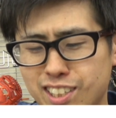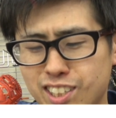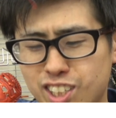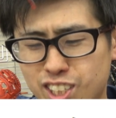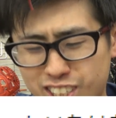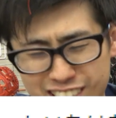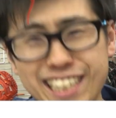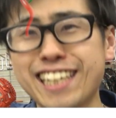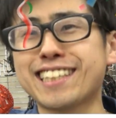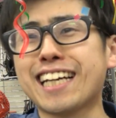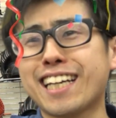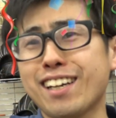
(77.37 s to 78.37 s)

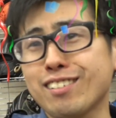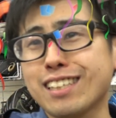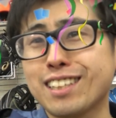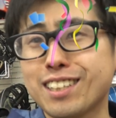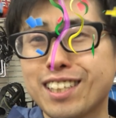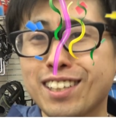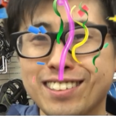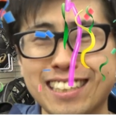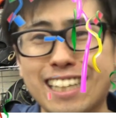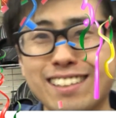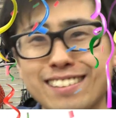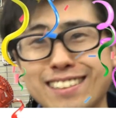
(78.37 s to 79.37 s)
Cたけおさんでご
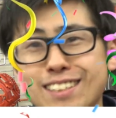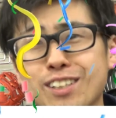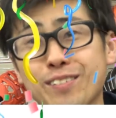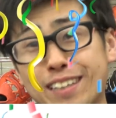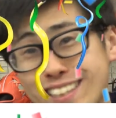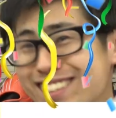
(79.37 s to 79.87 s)
ざいます。おめで